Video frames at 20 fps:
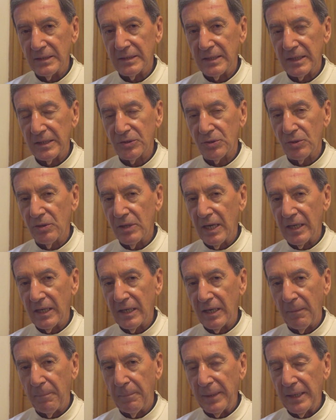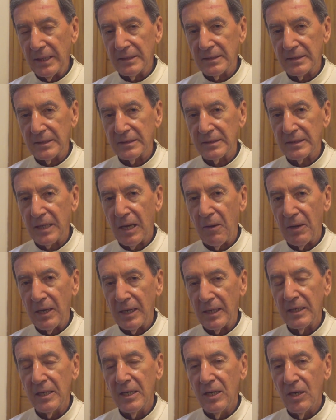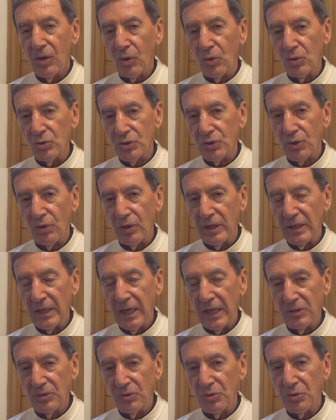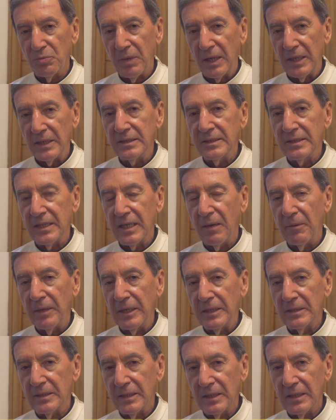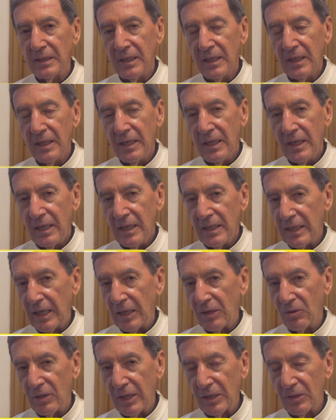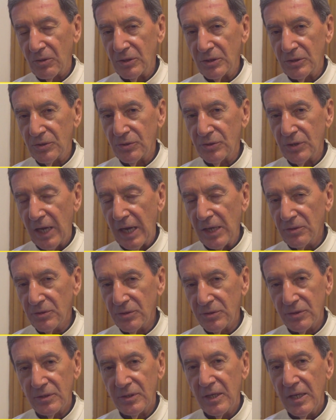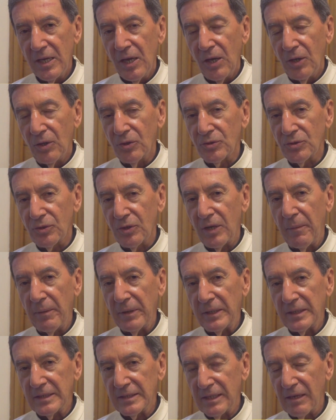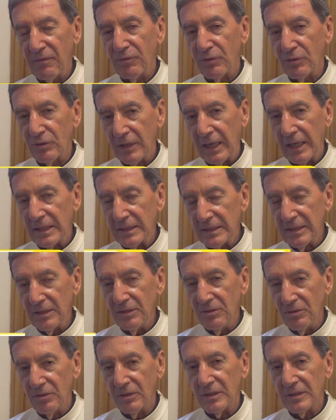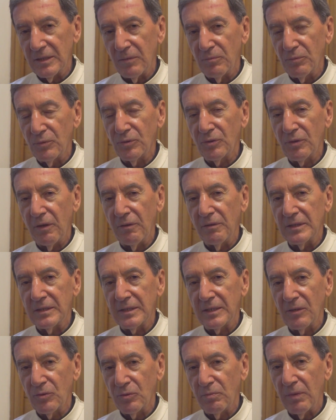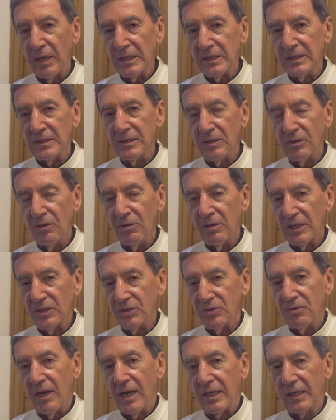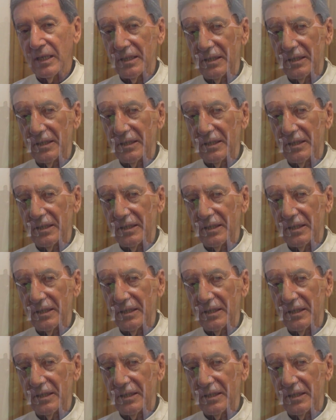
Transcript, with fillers: en esta zona que apenas estaba consolidando urbanísticamente y a lo largo de estos años no solamente se ha fortalecido desde el punto de vista urbanístico, la ciudad ha